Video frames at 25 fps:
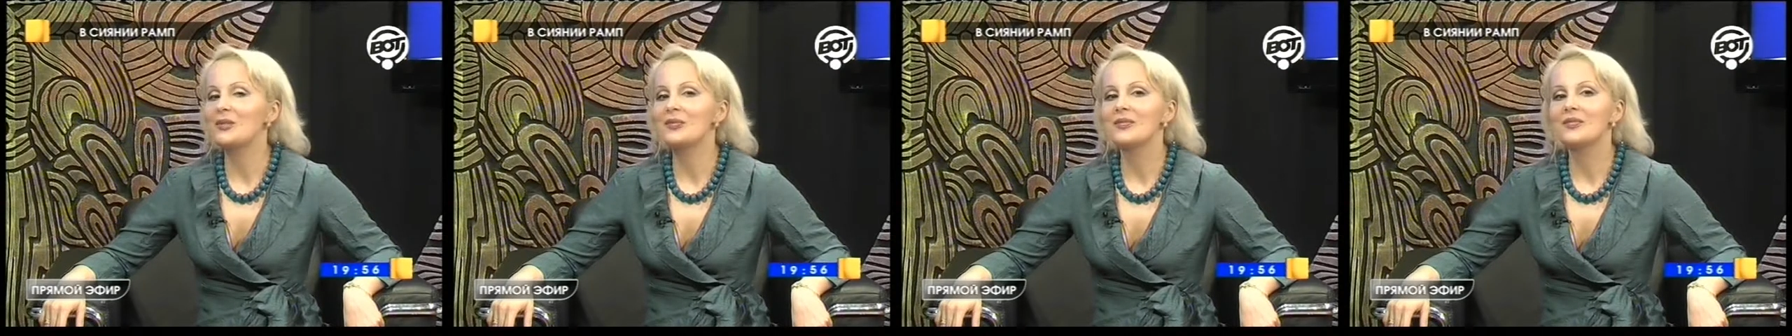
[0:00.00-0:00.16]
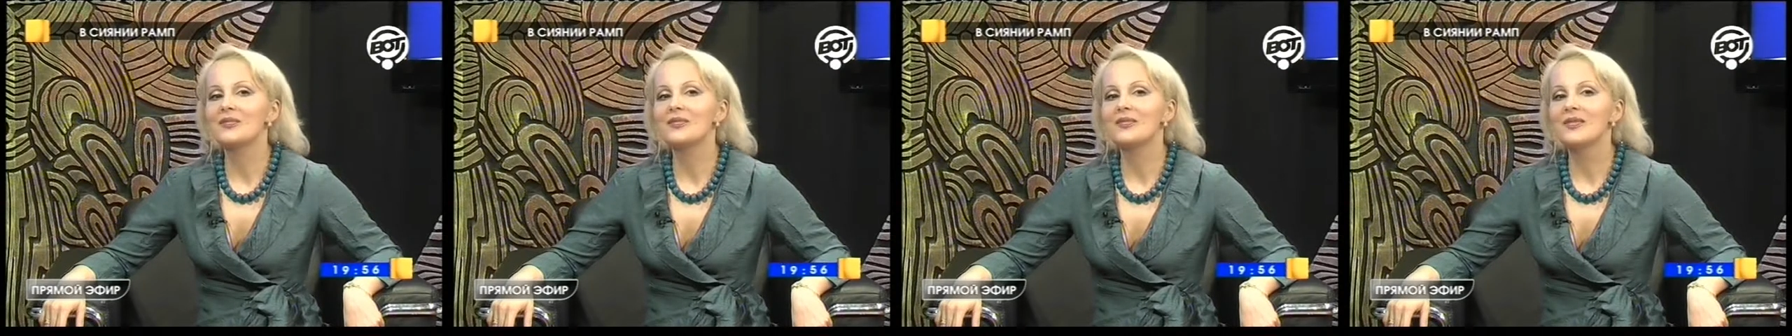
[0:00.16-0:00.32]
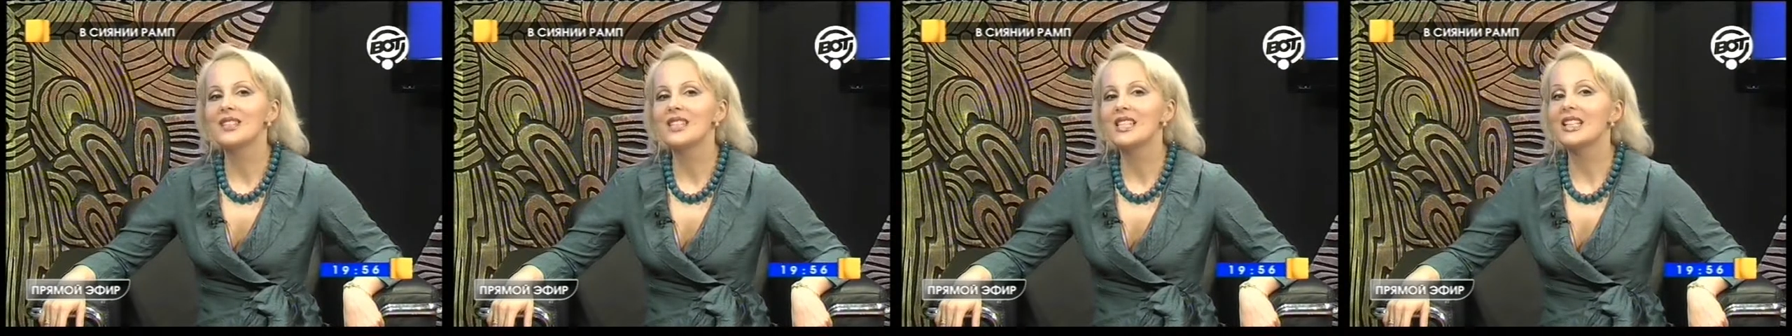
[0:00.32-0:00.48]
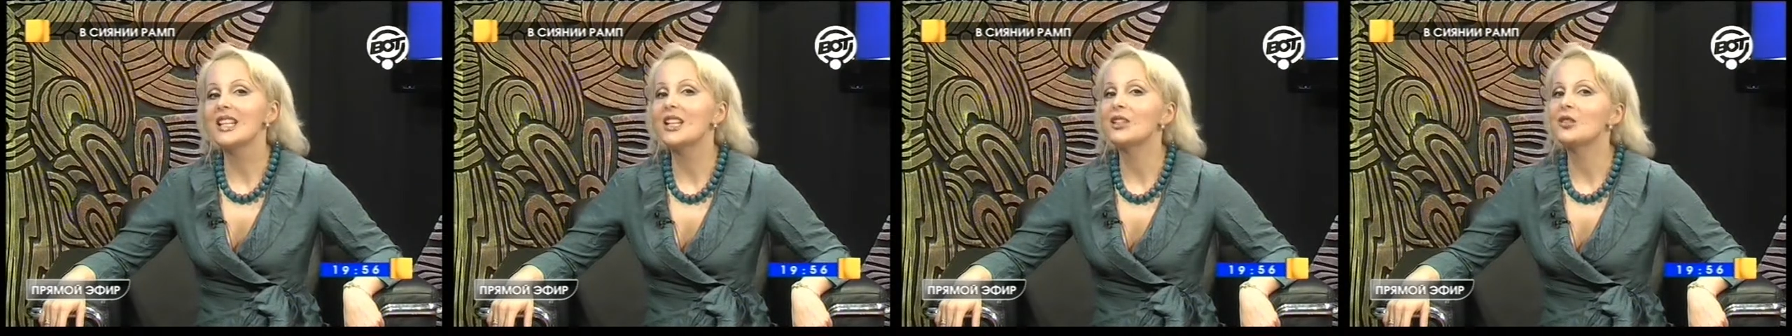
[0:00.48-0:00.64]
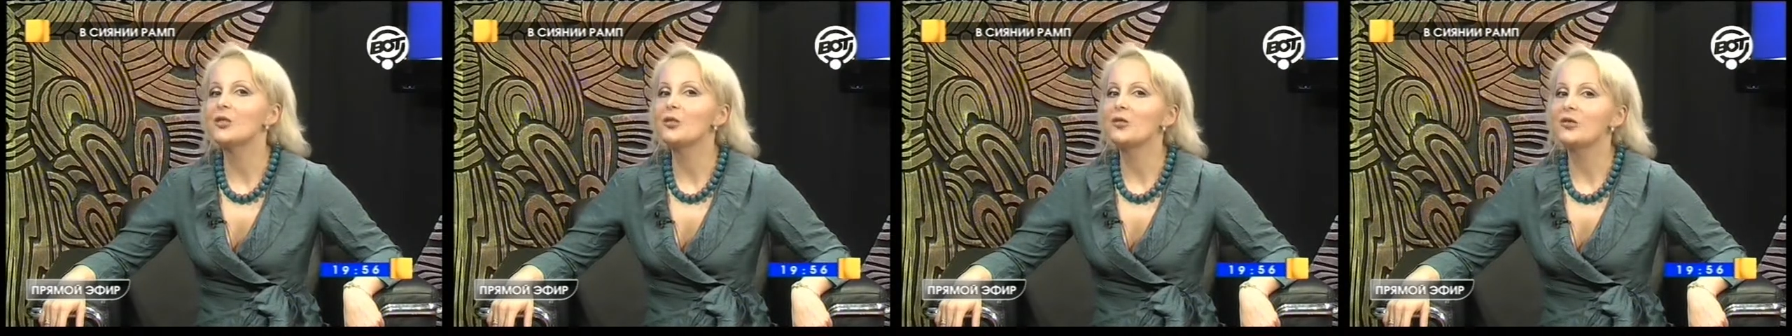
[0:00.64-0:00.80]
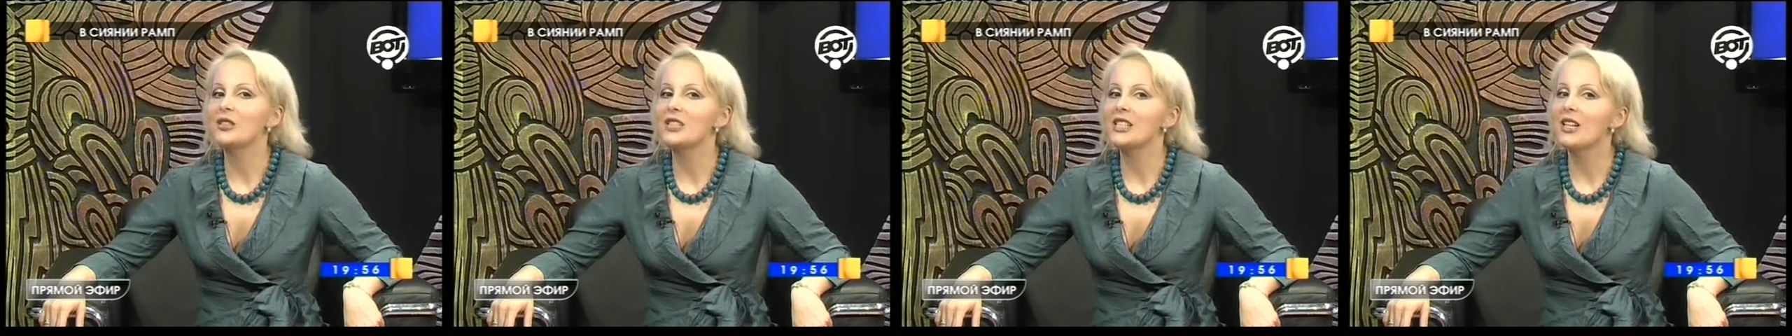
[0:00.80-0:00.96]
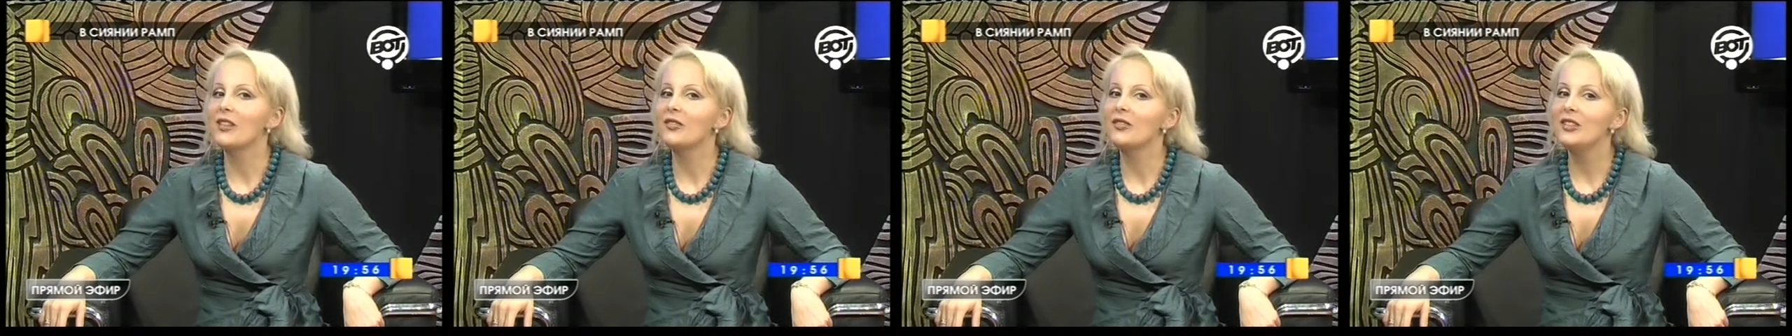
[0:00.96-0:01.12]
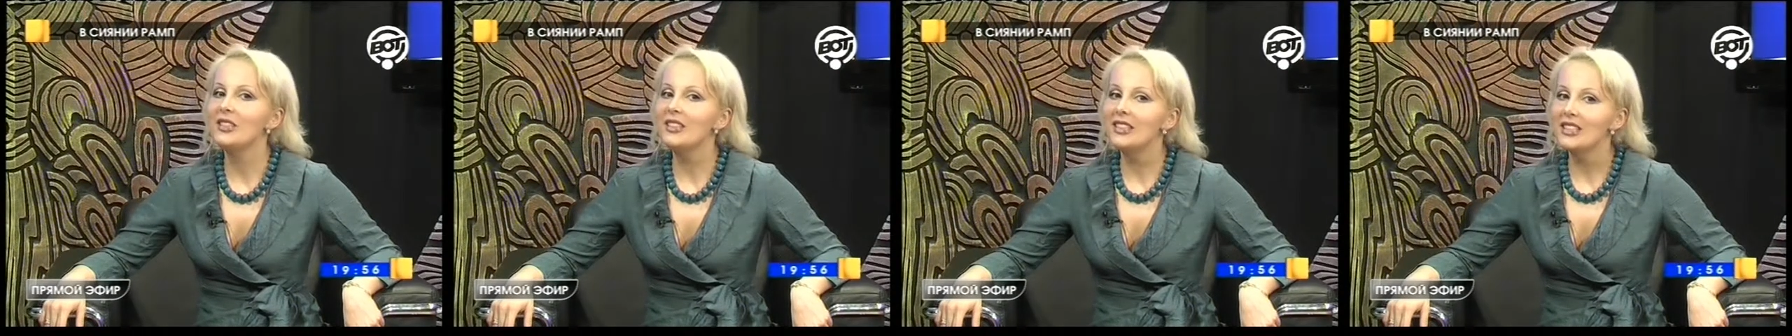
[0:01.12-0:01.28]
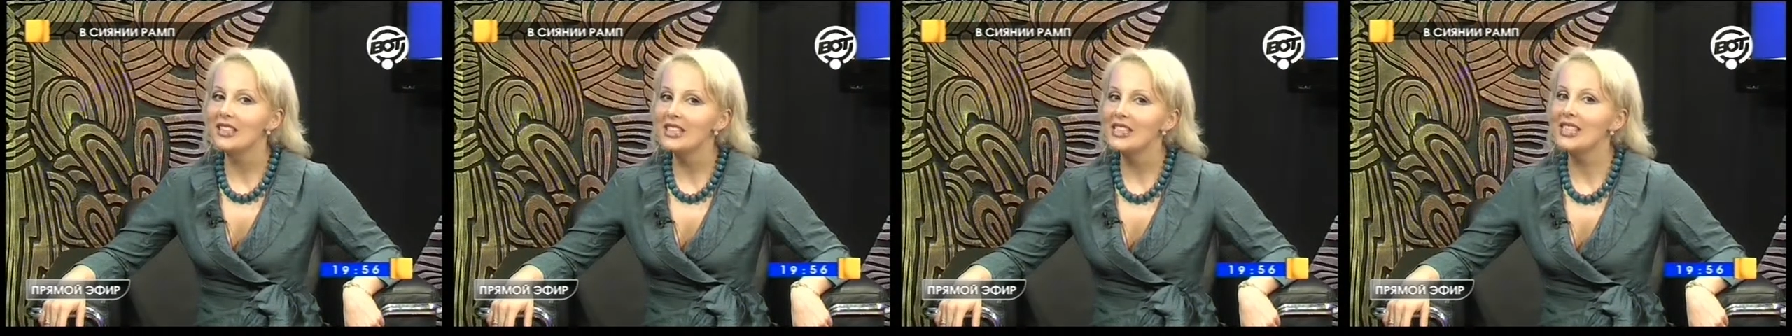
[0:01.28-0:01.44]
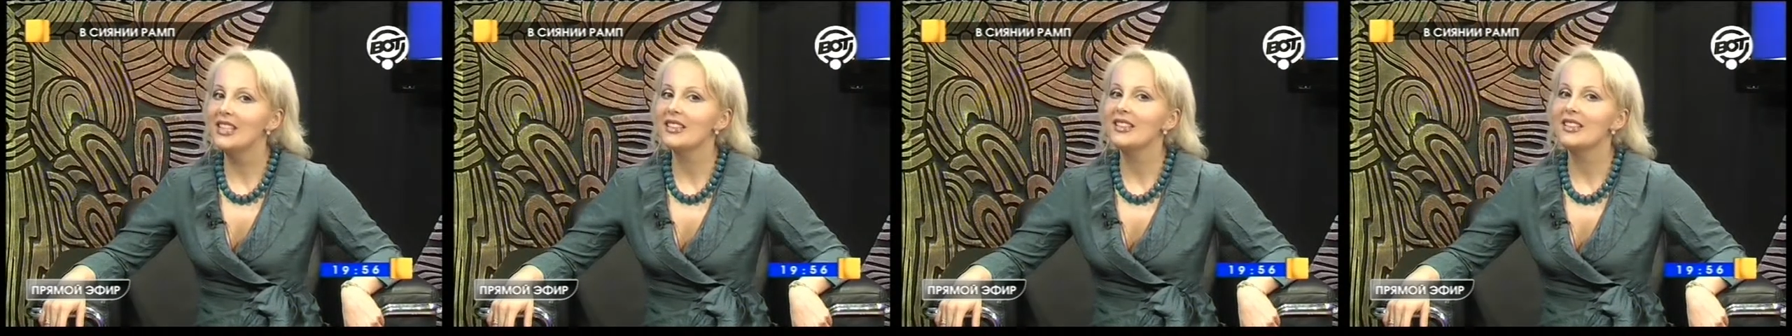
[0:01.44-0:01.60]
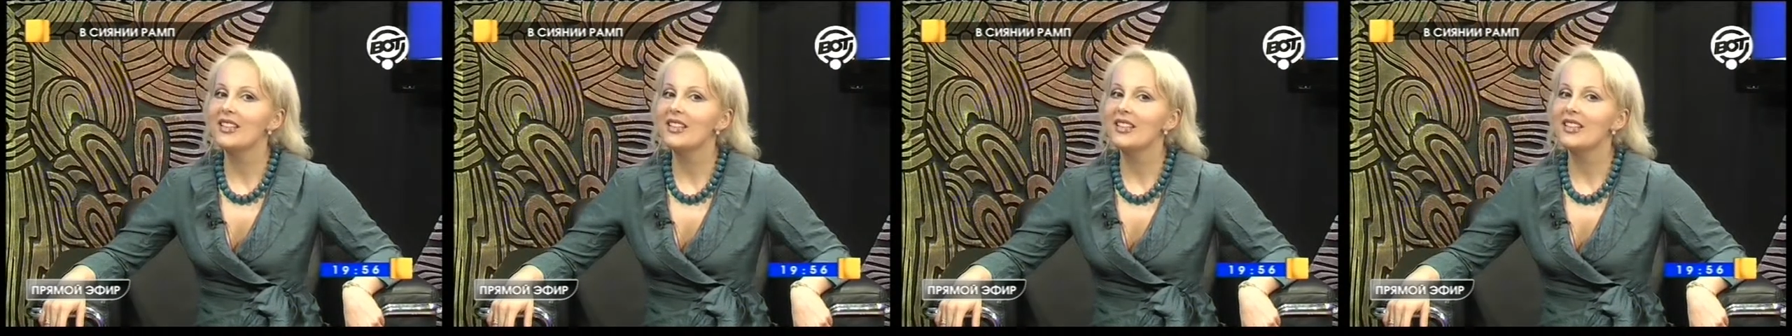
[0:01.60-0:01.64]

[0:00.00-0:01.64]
Золотого софита театра...